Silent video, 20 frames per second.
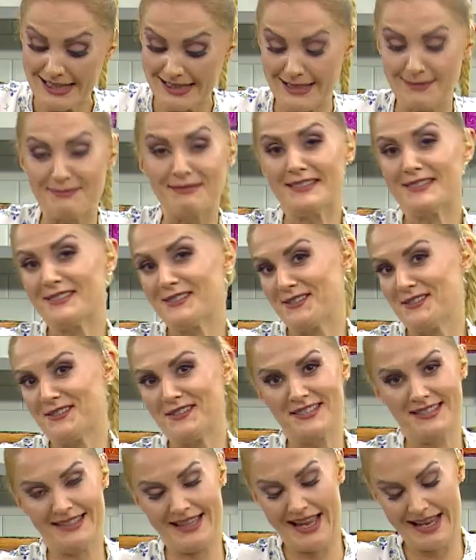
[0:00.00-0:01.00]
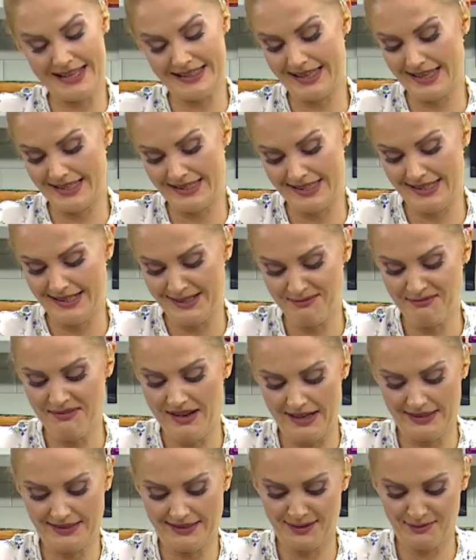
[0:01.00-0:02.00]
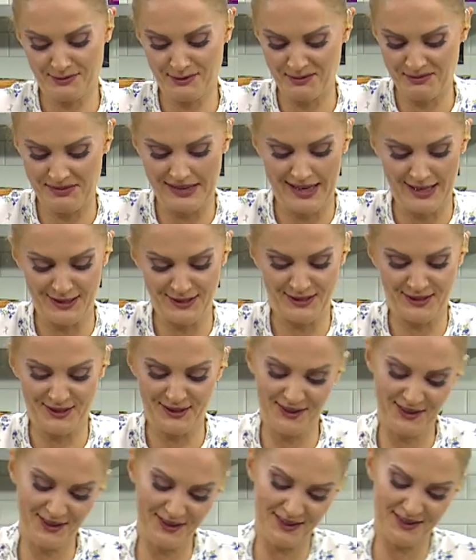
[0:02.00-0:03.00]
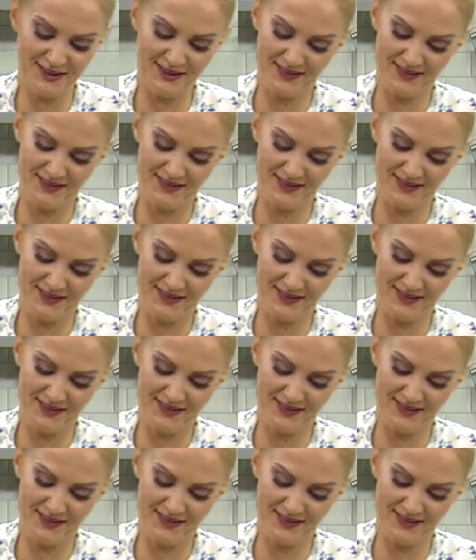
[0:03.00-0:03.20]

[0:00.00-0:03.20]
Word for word: zaman üstünden geçerim. Artık bunu biliyorsunuz.